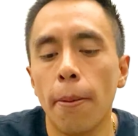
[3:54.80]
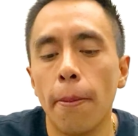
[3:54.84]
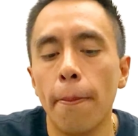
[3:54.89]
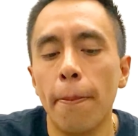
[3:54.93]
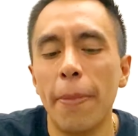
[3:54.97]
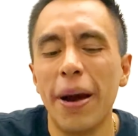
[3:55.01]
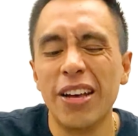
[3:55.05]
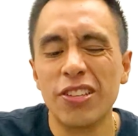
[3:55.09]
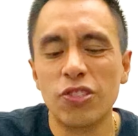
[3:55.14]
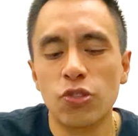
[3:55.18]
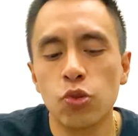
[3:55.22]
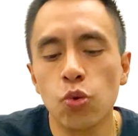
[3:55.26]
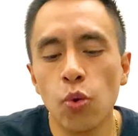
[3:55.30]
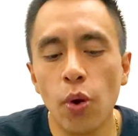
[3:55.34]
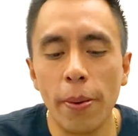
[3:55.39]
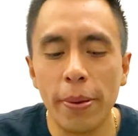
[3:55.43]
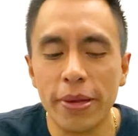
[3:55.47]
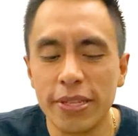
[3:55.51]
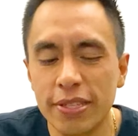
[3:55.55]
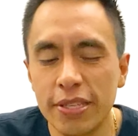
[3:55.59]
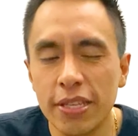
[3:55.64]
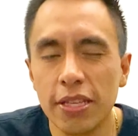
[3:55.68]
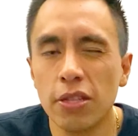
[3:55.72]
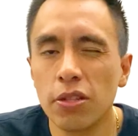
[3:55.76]
más
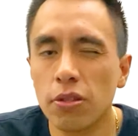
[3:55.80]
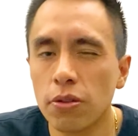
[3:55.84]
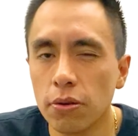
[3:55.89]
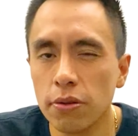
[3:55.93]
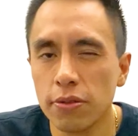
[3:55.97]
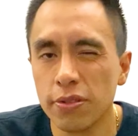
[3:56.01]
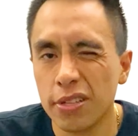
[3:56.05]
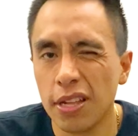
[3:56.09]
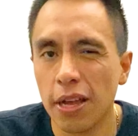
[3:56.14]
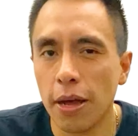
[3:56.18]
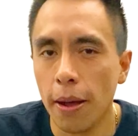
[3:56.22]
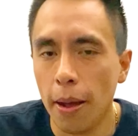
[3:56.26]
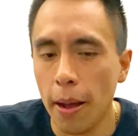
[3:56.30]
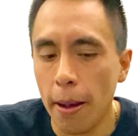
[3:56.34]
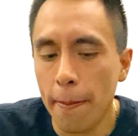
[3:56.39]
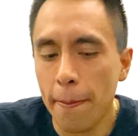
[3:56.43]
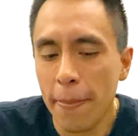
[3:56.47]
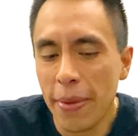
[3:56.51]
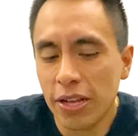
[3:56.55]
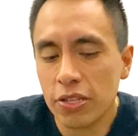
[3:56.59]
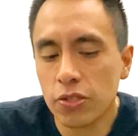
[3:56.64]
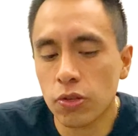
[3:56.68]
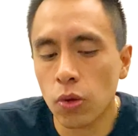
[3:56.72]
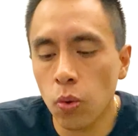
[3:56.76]
suavecito, está
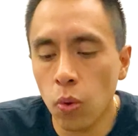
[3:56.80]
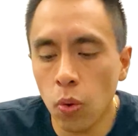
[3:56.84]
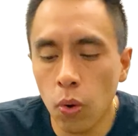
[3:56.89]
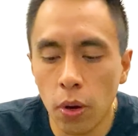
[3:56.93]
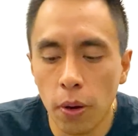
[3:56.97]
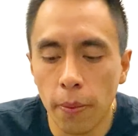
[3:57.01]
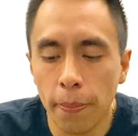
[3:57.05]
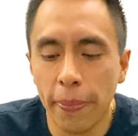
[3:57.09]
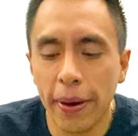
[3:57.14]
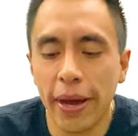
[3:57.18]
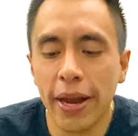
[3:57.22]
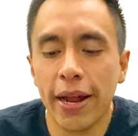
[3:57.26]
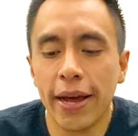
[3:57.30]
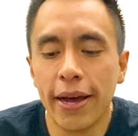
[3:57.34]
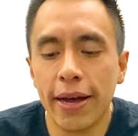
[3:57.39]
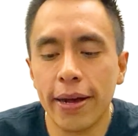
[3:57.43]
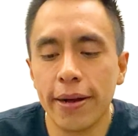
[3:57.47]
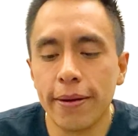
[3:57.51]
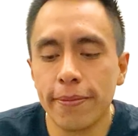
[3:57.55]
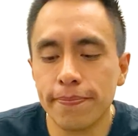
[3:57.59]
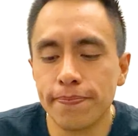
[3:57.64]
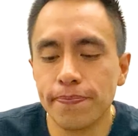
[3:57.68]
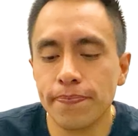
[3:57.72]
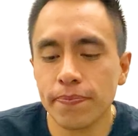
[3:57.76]
más cool
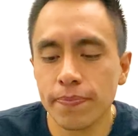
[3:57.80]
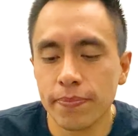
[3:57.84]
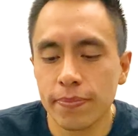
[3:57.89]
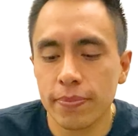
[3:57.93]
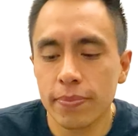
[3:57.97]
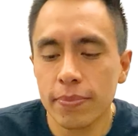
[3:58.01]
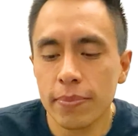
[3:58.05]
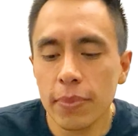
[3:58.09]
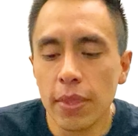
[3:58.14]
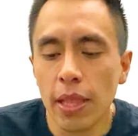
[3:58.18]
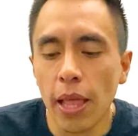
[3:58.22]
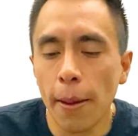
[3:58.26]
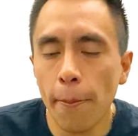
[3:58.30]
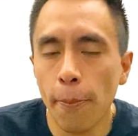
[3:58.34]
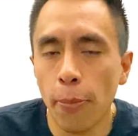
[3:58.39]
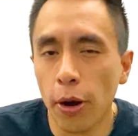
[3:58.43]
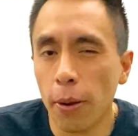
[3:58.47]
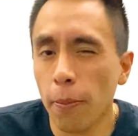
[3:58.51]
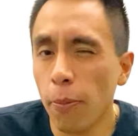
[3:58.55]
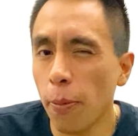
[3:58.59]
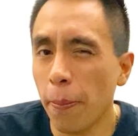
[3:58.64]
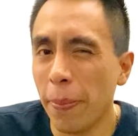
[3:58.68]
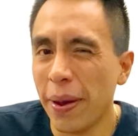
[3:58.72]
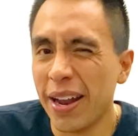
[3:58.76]
para, por
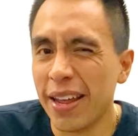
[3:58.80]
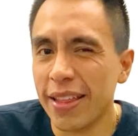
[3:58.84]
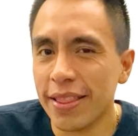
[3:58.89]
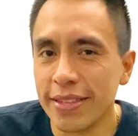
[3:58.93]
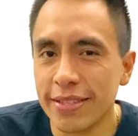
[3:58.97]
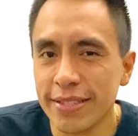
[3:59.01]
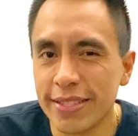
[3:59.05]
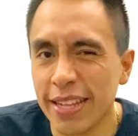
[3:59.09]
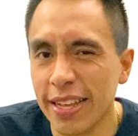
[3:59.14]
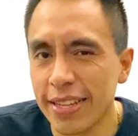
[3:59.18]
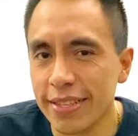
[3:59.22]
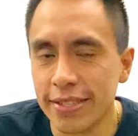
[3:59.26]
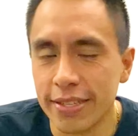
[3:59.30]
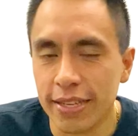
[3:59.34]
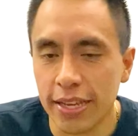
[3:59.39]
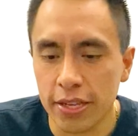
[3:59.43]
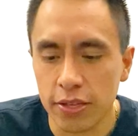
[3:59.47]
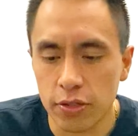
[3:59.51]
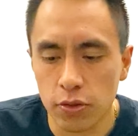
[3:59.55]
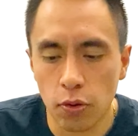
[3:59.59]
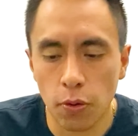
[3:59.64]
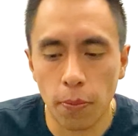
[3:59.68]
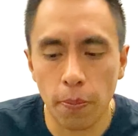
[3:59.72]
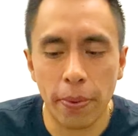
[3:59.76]
ejemplo, para
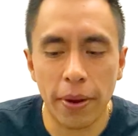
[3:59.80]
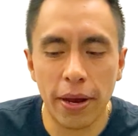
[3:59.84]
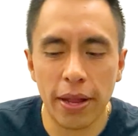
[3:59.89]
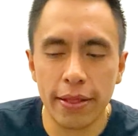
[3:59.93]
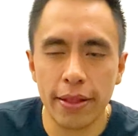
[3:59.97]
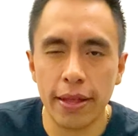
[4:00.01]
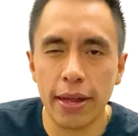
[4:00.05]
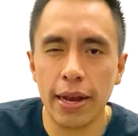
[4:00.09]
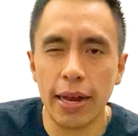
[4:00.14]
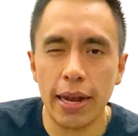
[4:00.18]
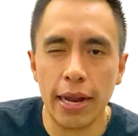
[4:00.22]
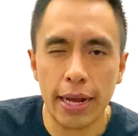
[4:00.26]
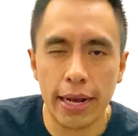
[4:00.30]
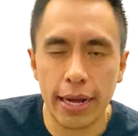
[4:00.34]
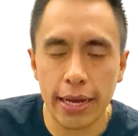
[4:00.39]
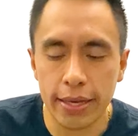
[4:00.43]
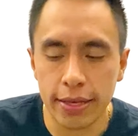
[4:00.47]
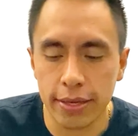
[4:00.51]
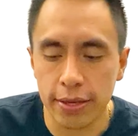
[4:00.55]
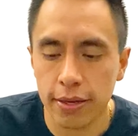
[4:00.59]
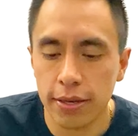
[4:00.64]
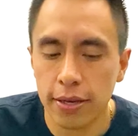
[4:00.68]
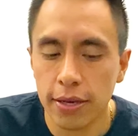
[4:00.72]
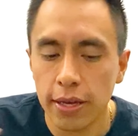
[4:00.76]
distancias o para andar en la
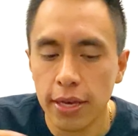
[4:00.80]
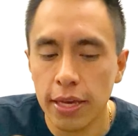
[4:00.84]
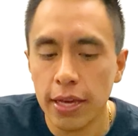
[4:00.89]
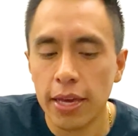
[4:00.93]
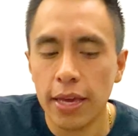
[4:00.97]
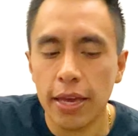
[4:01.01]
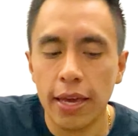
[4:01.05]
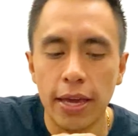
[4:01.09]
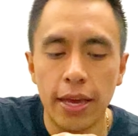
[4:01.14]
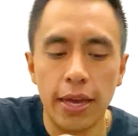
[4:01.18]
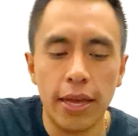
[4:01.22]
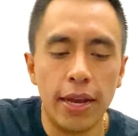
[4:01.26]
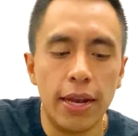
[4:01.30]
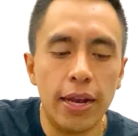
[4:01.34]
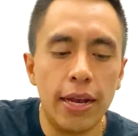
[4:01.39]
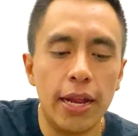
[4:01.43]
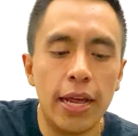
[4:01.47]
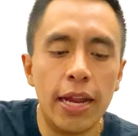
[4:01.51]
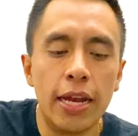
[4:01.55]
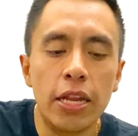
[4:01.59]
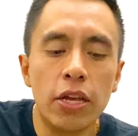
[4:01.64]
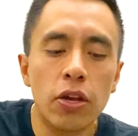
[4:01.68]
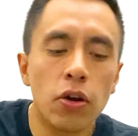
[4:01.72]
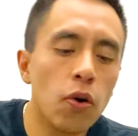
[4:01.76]
calle. El,
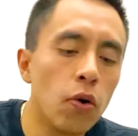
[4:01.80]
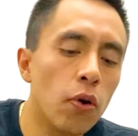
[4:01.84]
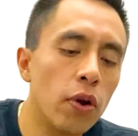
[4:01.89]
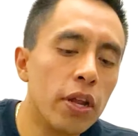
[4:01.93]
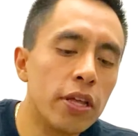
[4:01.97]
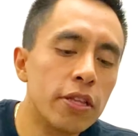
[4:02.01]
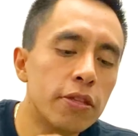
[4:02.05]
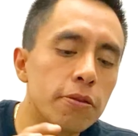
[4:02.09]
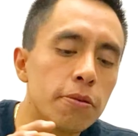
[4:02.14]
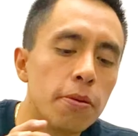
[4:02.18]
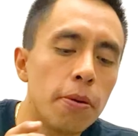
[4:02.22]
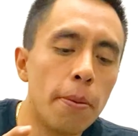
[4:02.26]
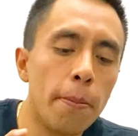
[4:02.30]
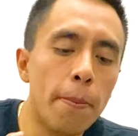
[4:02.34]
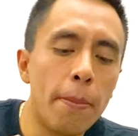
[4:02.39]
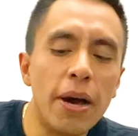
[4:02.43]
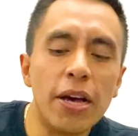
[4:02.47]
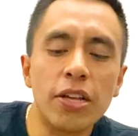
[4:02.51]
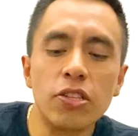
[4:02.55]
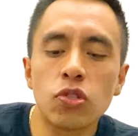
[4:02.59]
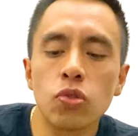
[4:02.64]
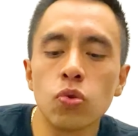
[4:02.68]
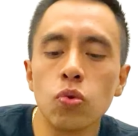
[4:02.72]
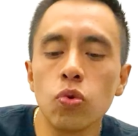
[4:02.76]
el Igor es
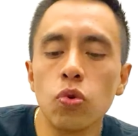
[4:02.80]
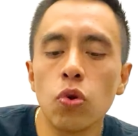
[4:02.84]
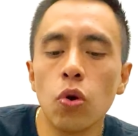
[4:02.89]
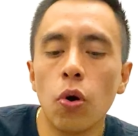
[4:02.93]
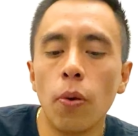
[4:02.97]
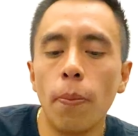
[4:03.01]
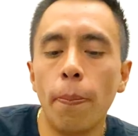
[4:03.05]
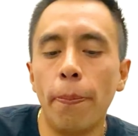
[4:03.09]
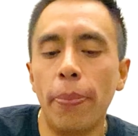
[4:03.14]
más duro,